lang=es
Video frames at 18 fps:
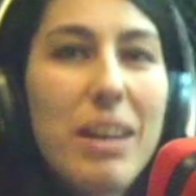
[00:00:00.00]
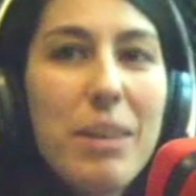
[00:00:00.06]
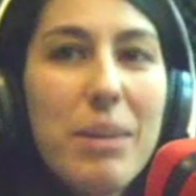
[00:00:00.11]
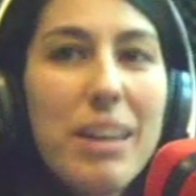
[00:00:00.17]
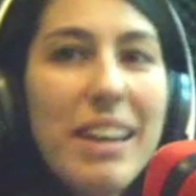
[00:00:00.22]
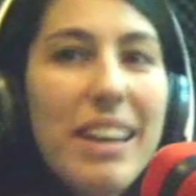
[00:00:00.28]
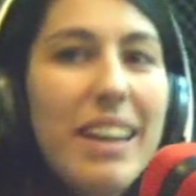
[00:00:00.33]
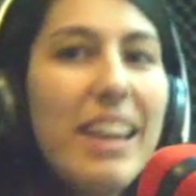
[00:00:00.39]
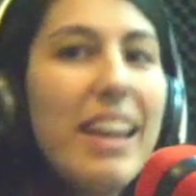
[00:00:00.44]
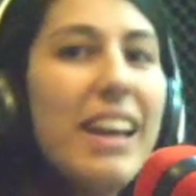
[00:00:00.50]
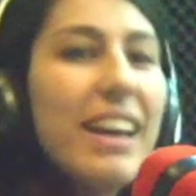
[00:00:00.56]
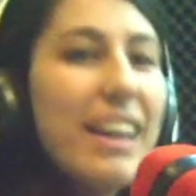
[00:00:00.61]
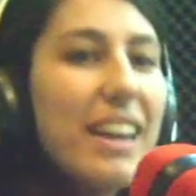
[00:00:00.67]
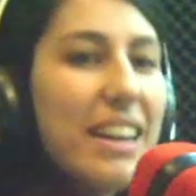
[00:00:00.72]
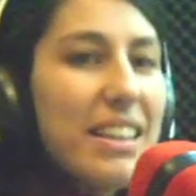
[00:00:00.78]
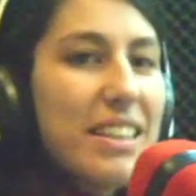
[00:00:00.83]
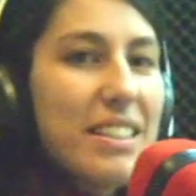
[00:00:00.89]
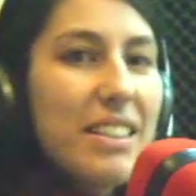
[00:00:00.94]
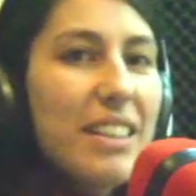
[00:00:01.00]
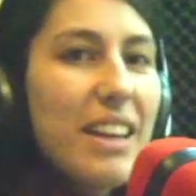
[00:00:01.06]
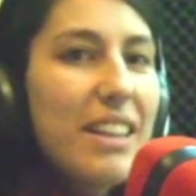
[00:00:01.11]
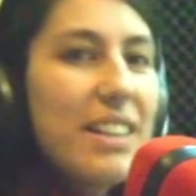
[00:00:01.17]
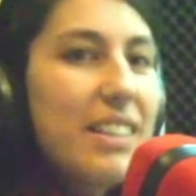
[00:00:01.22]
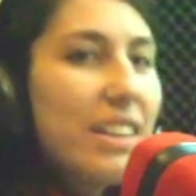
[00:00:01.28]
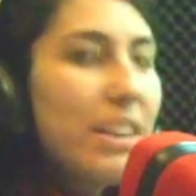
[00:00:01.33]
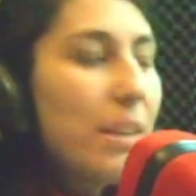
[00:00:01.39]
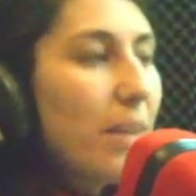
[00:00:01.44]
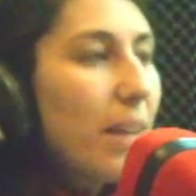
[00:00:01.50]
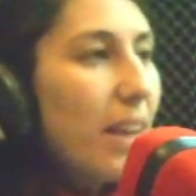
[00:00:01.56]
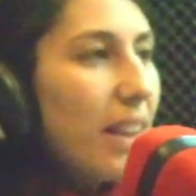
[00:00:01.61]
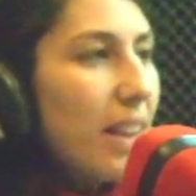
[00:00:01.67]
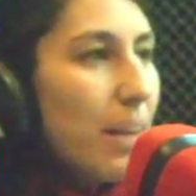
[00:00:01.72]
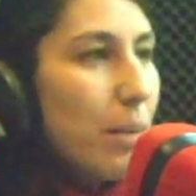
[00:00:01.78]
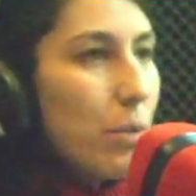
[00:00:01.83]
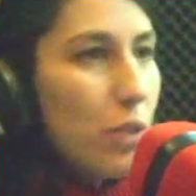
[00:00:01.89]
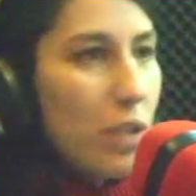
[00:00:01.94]
libre, que es, él se lleva,
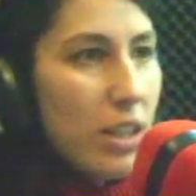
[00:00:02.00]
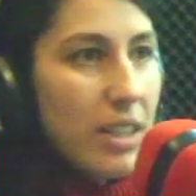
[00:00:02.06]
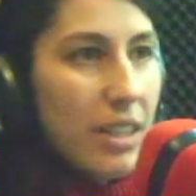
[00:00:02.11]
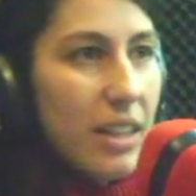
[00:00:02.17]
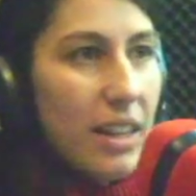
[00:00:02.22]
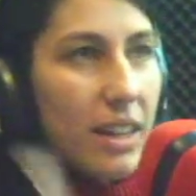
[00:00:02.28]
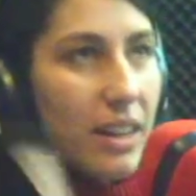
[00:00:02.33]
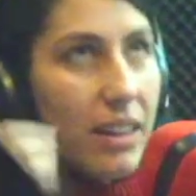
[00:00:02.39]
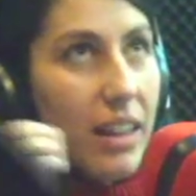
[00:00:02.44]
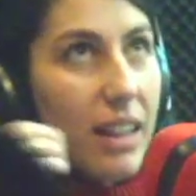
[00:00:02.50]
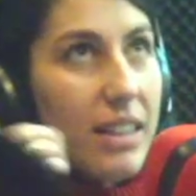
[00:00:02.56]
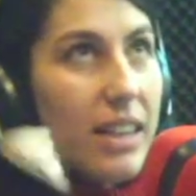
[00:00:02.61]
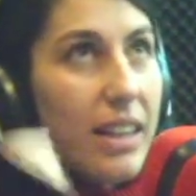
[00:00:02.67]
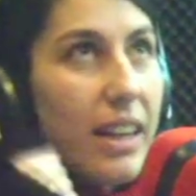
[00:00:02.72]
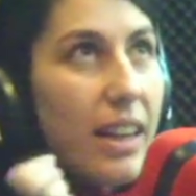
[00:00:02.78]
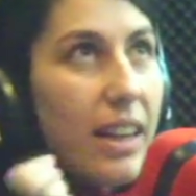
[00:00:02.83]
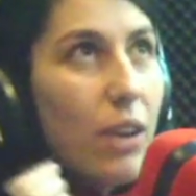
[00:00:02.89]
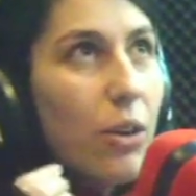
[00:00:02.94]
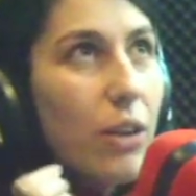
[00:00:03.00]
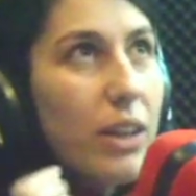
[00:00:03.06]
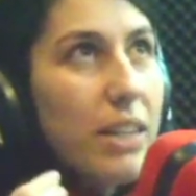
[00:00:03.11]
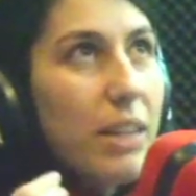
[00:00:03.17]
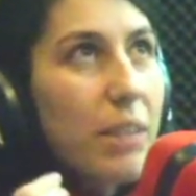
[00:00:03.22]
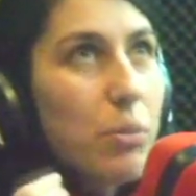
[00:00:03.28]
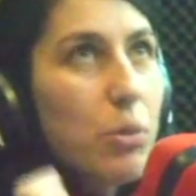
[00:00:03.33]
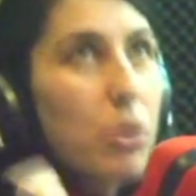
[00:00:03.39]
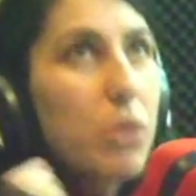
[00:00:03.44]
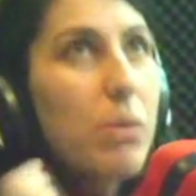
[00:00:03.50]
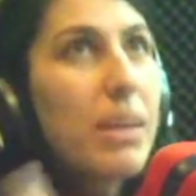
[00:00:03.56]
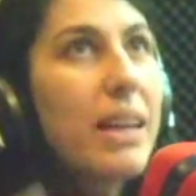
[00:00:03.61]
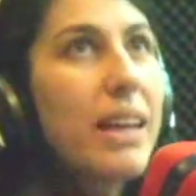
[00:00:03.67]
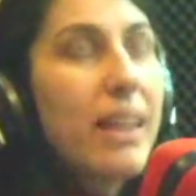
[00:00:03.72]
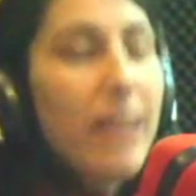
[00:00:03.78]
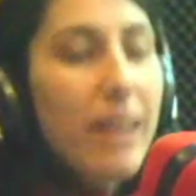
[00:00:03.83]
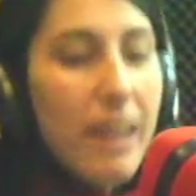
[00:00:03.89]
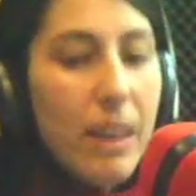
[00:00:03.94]
digamos, él se, queda con esa
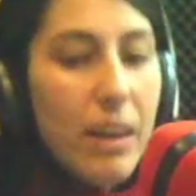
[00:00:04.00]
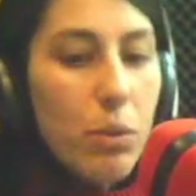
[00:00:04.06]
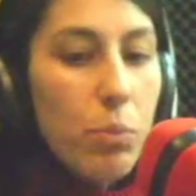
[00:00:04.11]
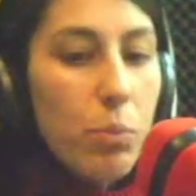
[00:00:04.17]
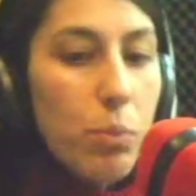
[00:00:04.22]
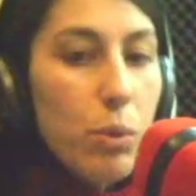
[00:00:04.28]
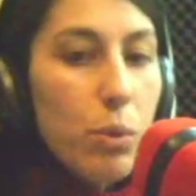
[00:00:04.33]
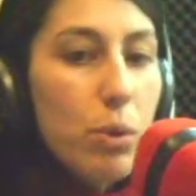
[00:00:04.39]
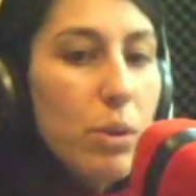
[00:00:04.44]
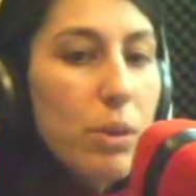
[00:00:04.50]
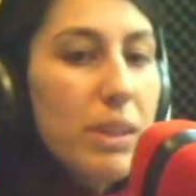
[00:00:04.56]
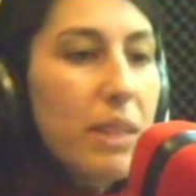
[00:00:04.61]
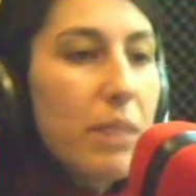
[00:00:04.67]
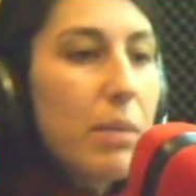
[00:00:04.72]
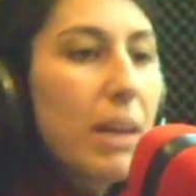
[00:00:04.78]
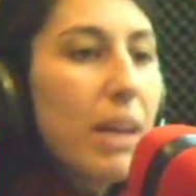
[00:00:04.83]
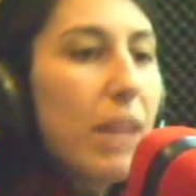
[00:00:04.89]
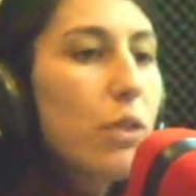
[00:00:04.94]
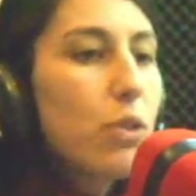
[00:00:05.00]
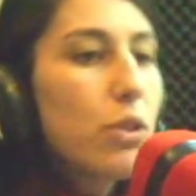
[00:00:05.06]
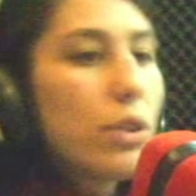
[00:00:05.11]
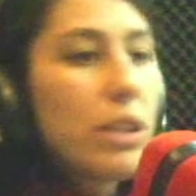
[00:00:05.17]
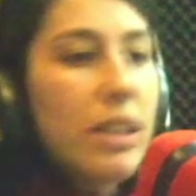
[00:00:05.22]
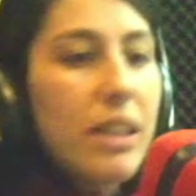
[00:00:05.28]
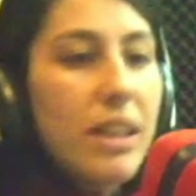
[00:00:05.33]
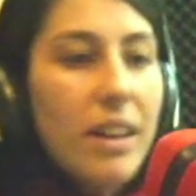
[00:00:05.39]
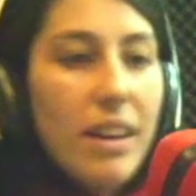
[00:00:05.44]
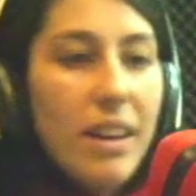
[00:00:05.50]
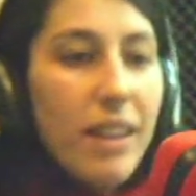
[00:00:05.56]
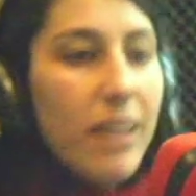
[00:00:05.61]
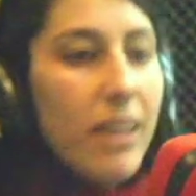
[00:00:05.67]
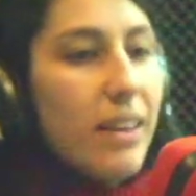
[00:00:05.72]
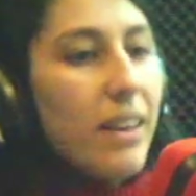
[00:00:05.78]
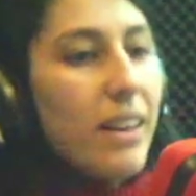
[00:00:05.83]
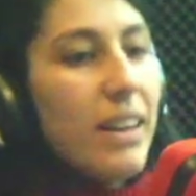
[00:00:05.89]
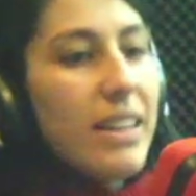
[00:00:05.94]
posibilidad de que en un punto determinado, si
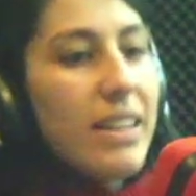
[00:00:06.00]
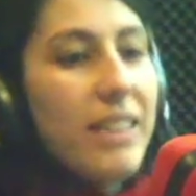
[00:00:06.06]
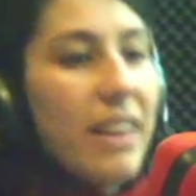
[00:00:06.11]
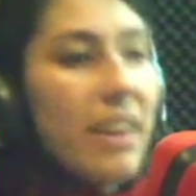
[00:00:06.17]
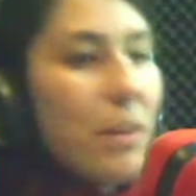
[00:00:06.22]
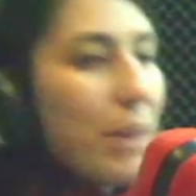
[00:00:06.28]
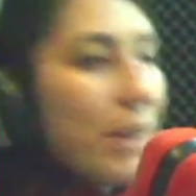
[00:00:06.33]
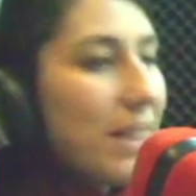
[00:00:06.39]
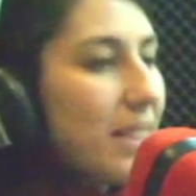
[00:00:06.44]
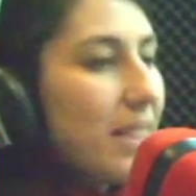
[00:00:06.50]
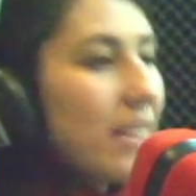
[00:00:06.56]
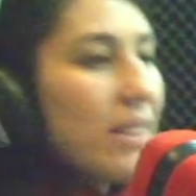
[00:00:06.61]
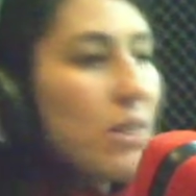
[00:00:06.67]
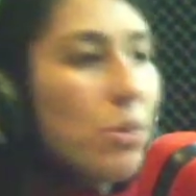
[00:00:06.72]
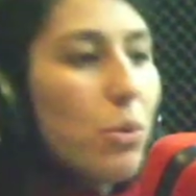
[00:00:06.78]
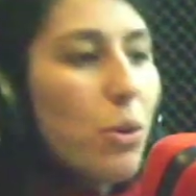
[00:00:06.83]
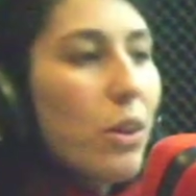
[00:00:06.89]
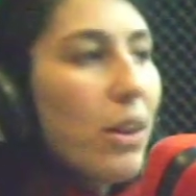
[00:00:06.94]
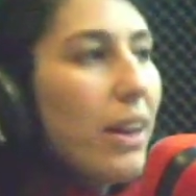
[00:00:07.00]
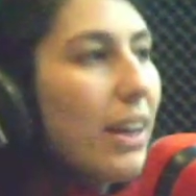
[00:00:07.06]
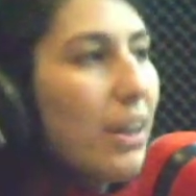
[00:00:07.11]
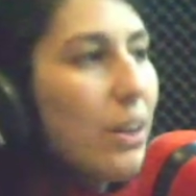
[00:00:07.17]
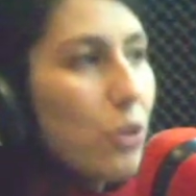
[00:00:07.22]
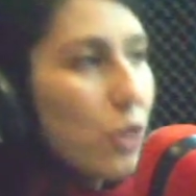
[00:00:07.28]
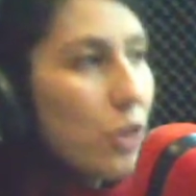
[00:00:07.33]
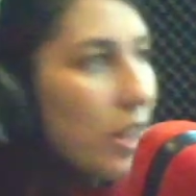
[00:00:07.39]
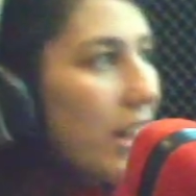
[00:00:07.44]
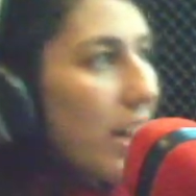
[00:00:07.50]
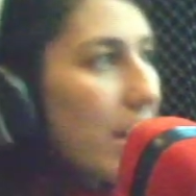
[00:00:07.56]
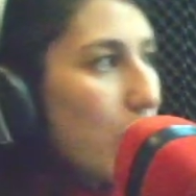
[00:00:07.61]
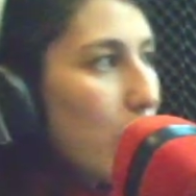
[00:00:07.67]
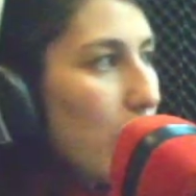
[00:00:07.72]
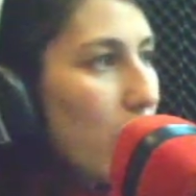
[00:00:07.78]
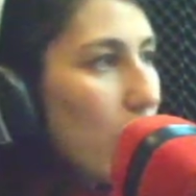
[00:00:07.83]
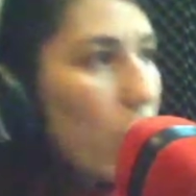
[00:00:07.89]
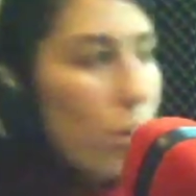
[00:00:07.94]
este debate se desborda y no se llega a
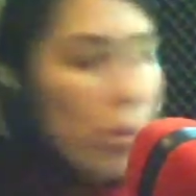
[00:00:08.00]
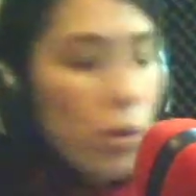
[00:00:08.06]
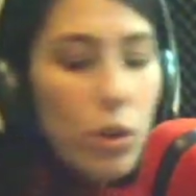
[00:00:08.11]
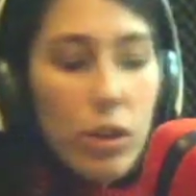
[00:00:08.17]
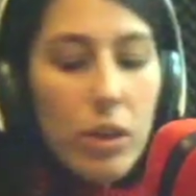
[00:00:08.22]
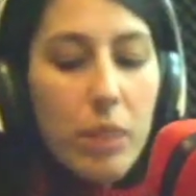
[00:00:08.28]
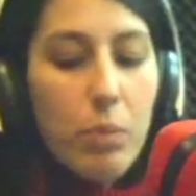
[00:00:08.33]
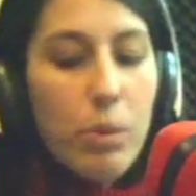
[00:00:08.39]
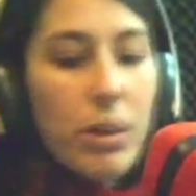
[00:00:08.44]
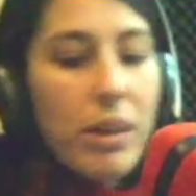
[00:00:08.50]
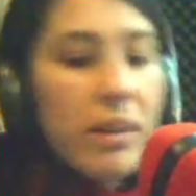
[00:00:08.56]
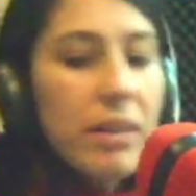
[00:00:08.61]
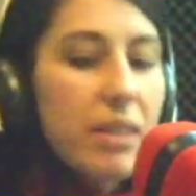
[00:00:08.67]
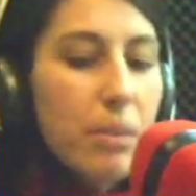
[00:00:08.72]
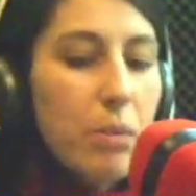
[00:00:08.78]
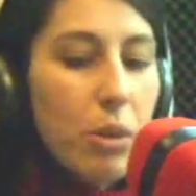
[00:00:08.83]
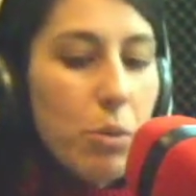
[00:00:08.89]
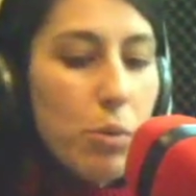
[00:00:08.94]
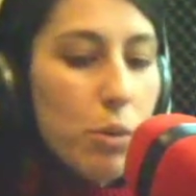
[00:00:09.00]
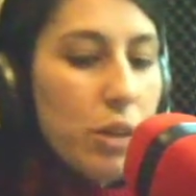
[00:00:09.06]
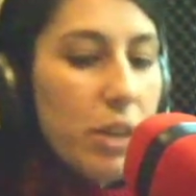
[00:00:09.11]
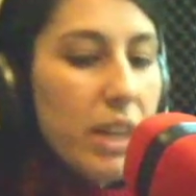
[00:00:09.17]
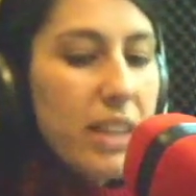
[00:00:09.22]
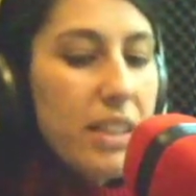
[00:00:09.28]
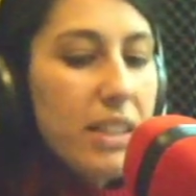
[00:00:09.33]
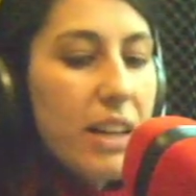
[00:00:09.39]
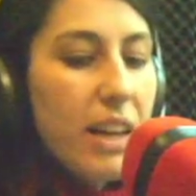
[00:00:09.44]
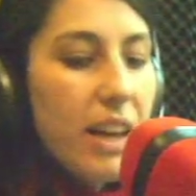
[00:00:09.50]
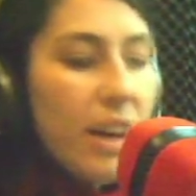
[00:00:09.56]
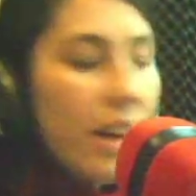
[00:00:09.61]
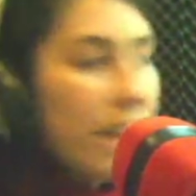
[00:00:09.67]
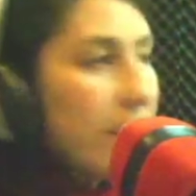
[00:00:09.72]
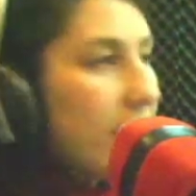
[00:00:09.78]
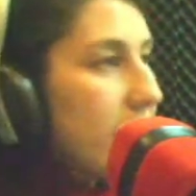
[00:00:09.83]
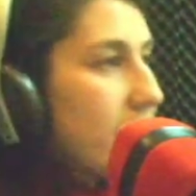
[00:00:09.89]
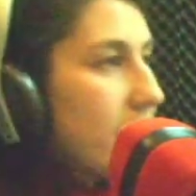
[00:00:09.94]
ninguna conclusión, él puede decir, bueno, pues
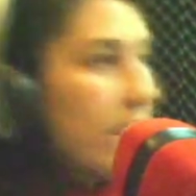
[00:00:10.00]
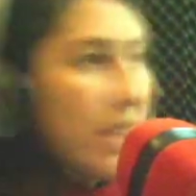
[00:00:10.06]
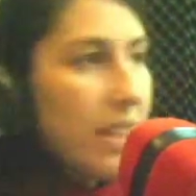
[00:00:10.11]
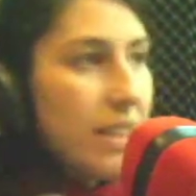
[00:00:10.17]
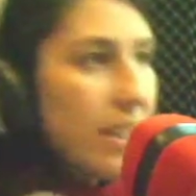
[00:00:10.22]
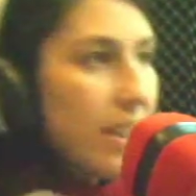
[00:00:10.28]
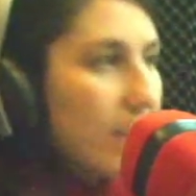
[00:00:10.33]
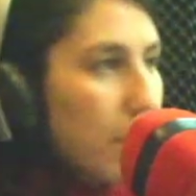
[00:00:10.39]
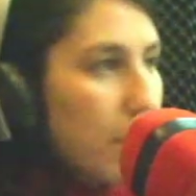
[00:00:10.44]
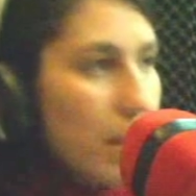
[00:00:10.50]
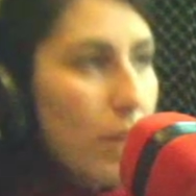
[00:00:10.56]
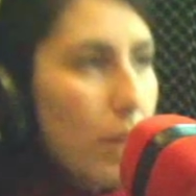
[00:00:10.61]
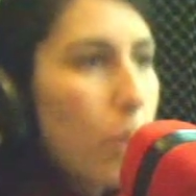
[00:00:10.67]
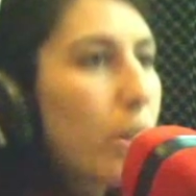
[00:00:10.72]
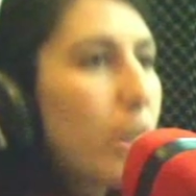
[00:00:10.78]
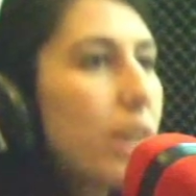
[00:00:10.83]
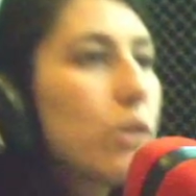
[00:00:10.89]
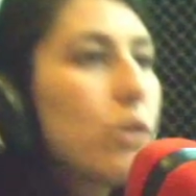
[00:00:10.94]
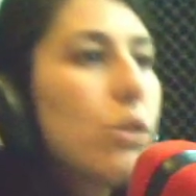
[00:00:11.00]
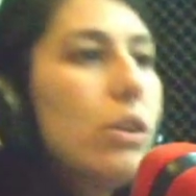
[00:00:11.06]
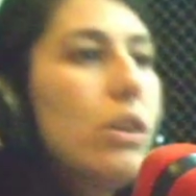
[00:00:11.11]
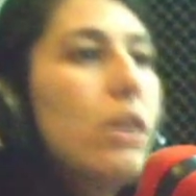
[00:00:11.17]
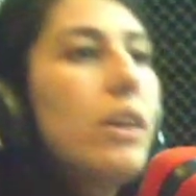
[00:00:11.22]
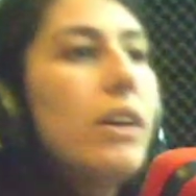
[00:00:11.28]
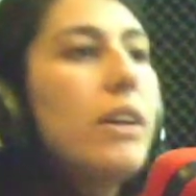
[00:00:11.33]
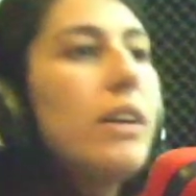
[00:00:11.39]
esta, de, este tema en concreto,